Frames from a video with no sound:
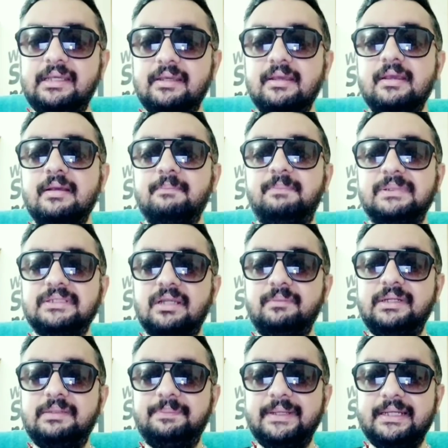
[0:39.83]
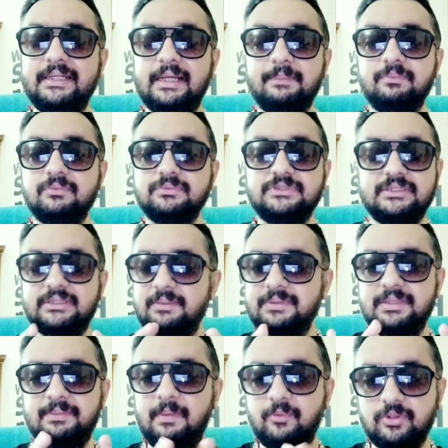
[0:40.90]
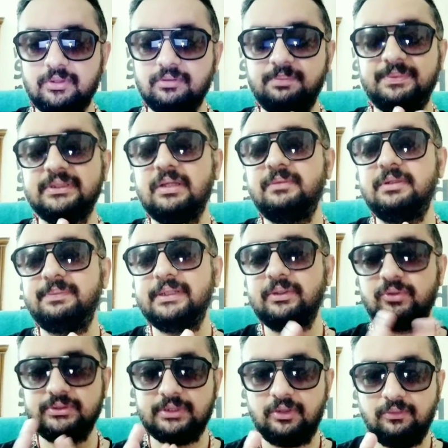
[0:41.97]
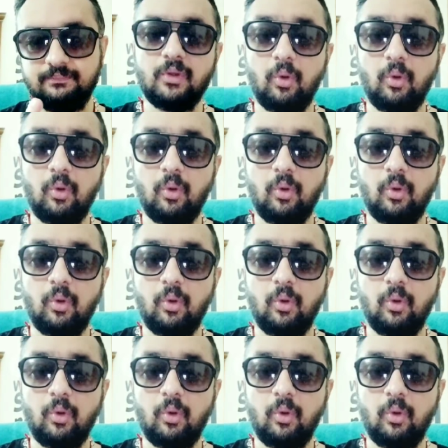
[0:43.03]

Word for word: ही पंद्रह मिनट पहले आप जितने बजे भी आप उठते हो तो पंद्रह मिनट पहले उठ जाओ